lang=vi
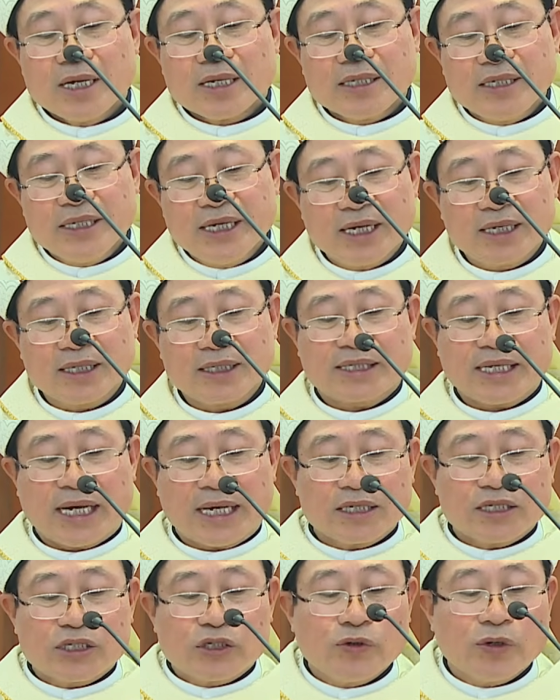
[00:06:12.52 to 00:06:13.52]
Nhưng
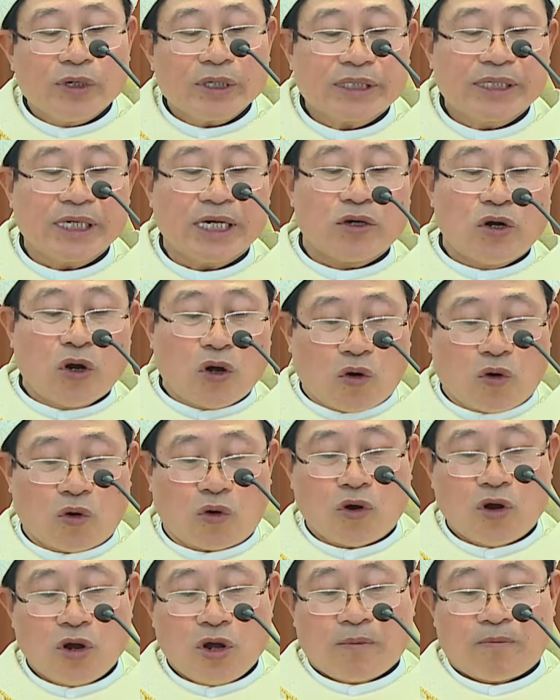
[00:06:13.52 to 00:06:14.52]
dân Chúa chưa đủ
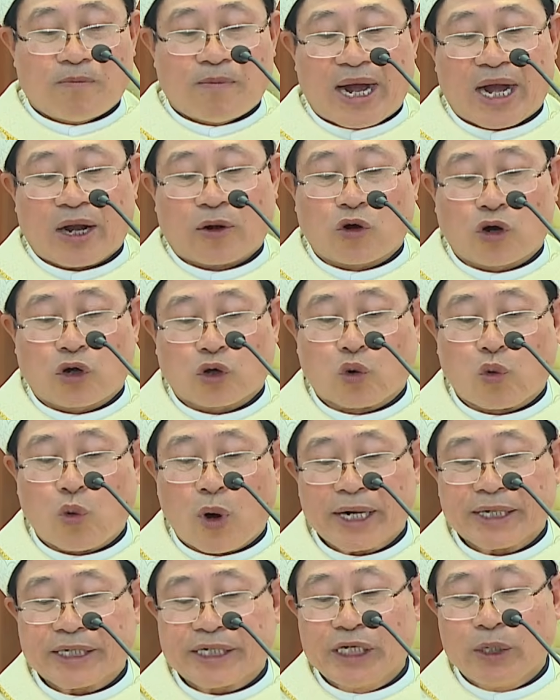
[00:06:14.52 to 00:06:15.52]
mà còn
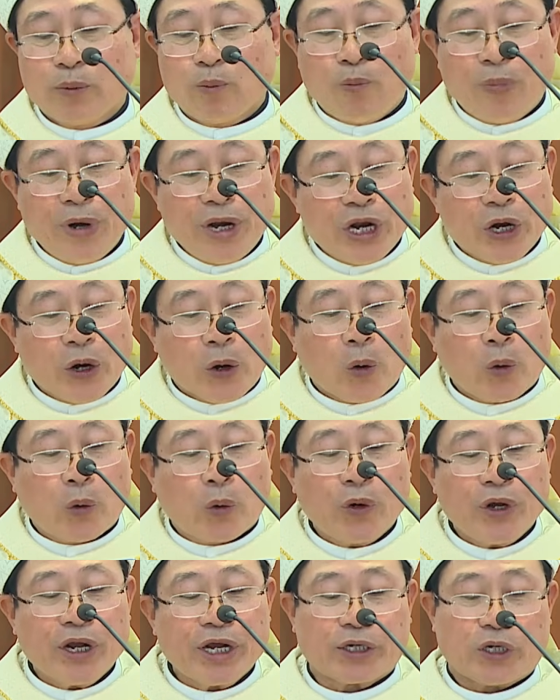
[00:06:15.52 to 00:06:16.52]
qua sự biểu
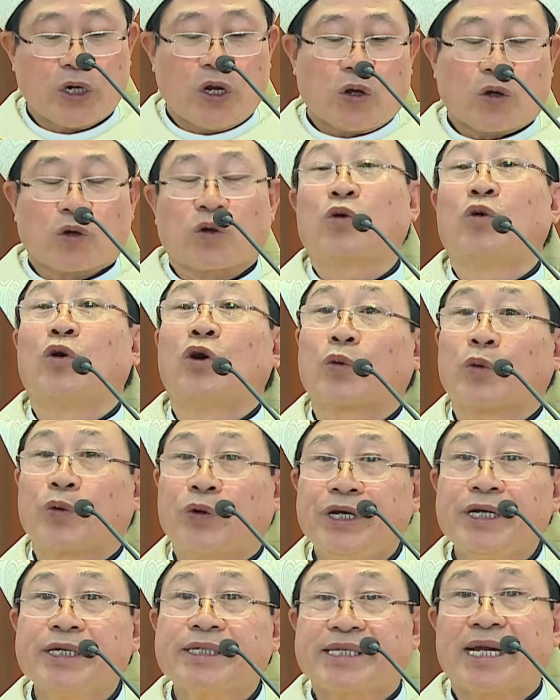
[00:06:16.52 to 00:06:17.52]
quyết của
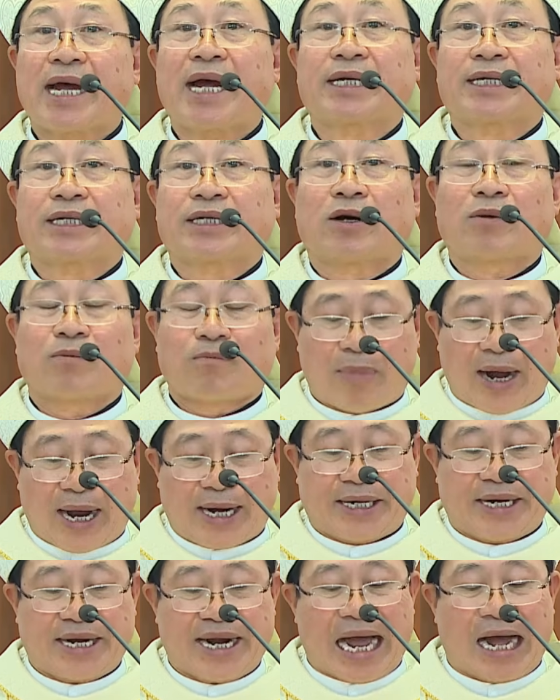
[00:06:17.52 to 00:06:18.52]
quý cha trong
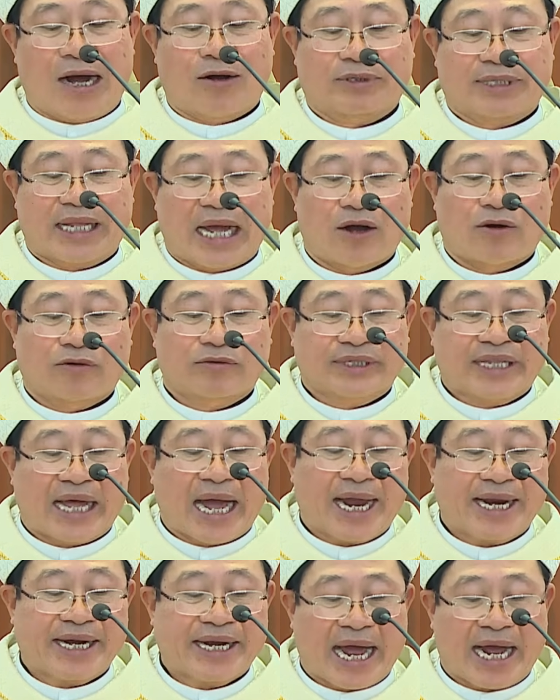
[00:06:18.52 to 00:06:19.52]
ban đào tạo
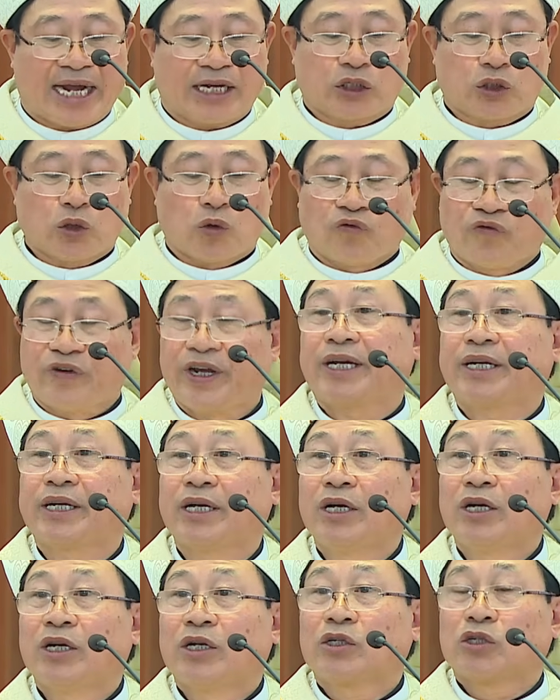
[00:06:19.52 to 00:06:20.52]
tại Đại Chủng Viện
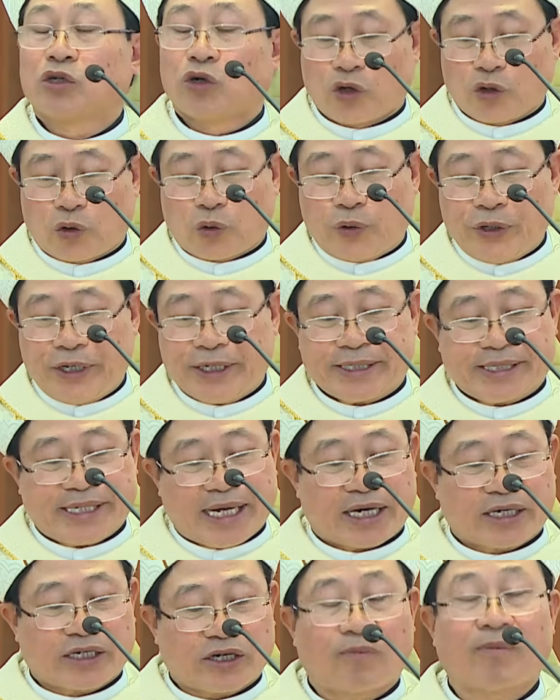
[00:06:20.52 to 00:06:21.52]
rồi quý
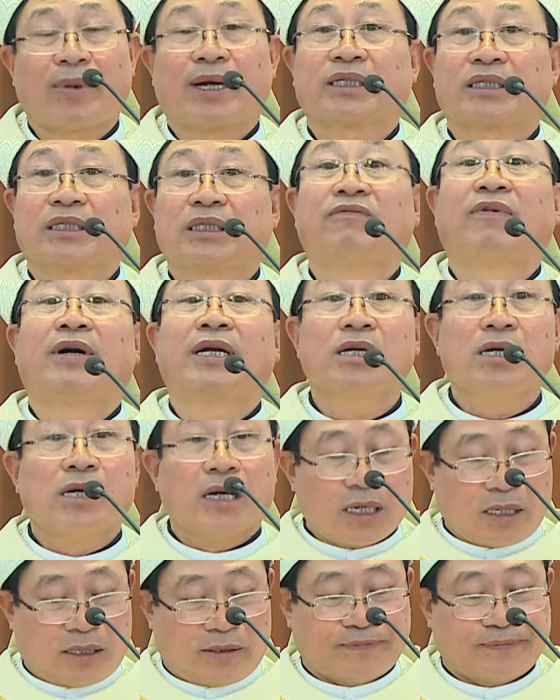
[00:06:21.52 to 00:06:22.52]
cha trong ban tư vấn
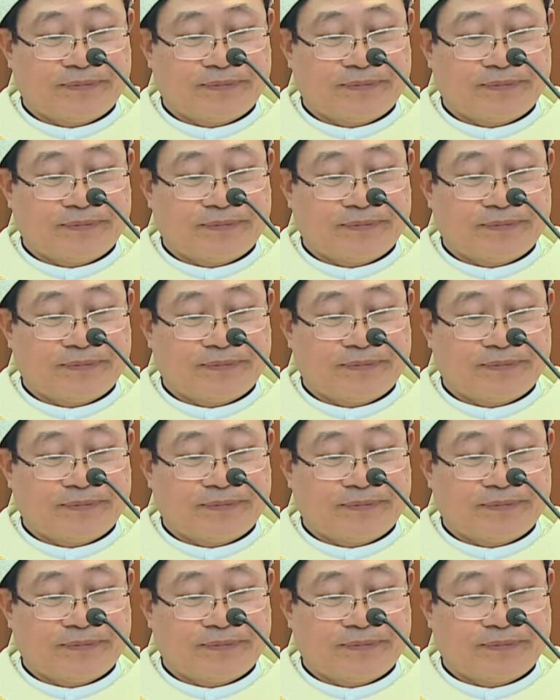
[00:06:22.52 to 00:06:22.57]
nữa.